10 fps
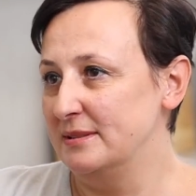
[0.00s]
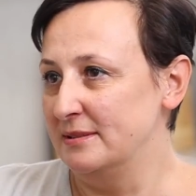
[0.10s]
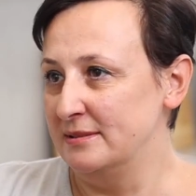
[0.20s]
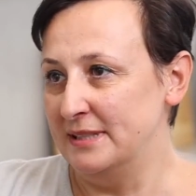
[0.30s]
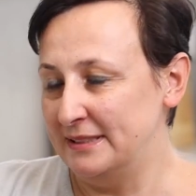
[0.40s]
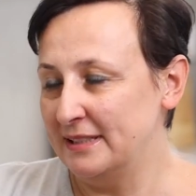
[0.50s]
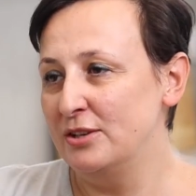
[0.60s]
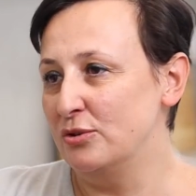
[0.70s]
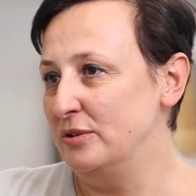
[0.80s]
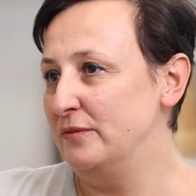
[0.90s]
e, na
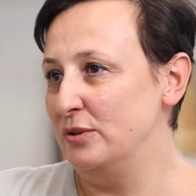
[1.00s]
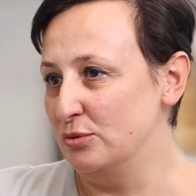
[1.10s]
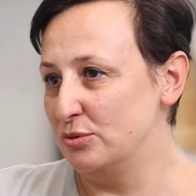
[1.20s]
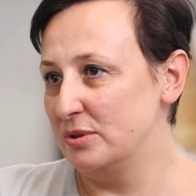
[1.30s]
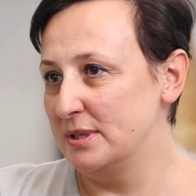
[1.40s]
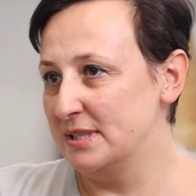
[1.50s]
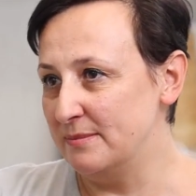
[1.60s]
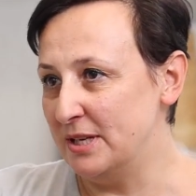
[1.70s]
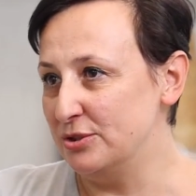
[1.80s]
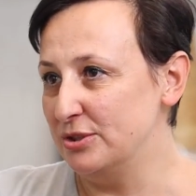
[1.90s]
takiej oliwie już
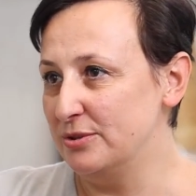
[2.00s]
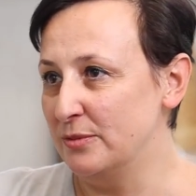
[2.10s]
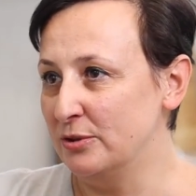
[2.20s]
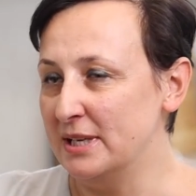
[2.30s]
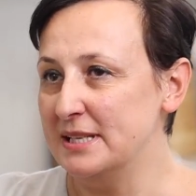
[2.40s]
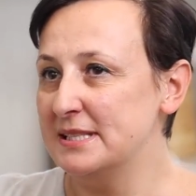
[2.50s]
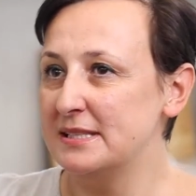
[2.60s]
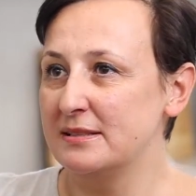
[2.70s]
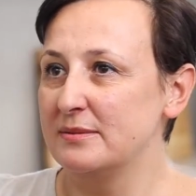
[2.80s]
smażyć, bo ona jest